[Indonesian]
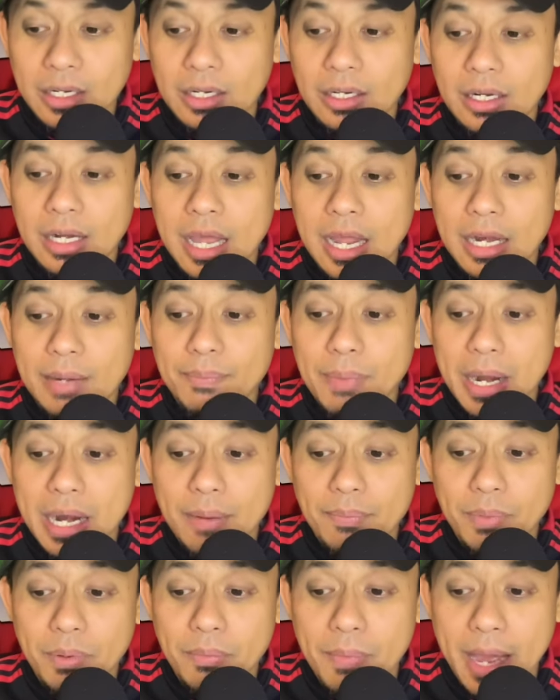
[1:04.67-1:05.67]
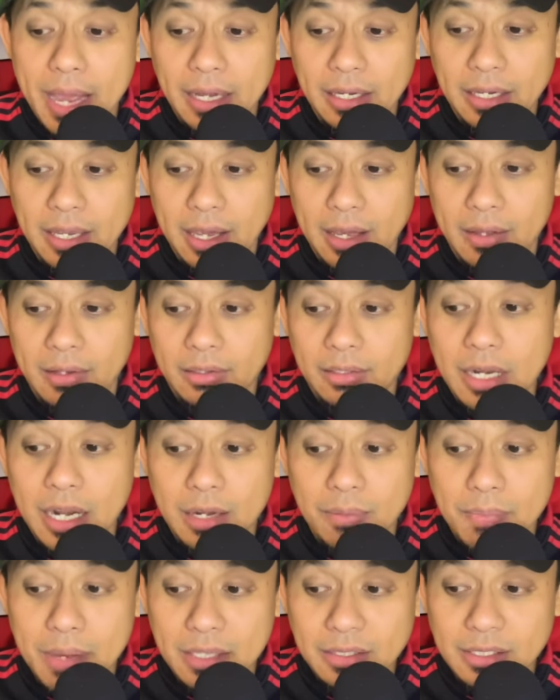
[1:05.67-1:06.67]
dari para pemainnya
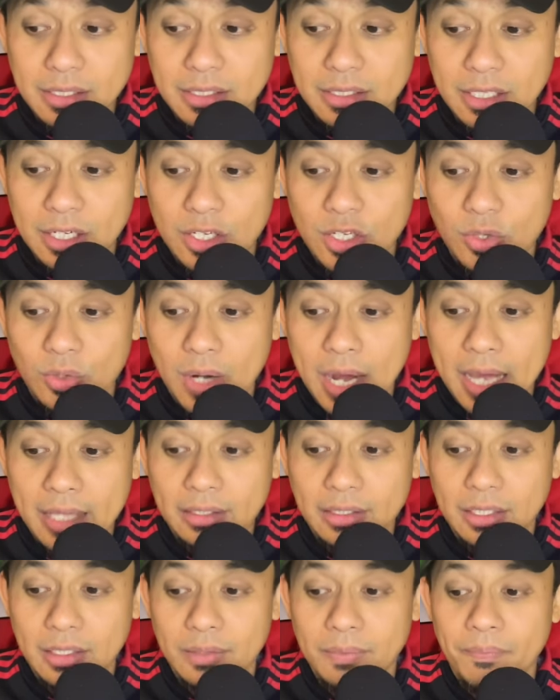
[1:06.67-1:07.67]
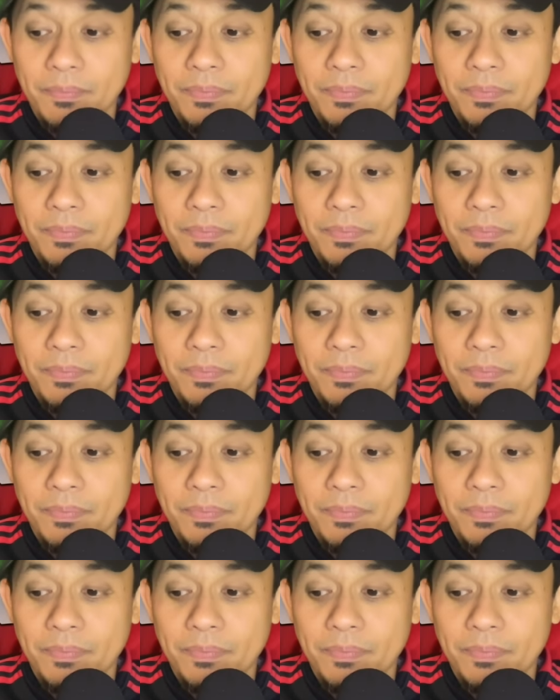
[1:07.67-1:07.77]
dari Manchester United.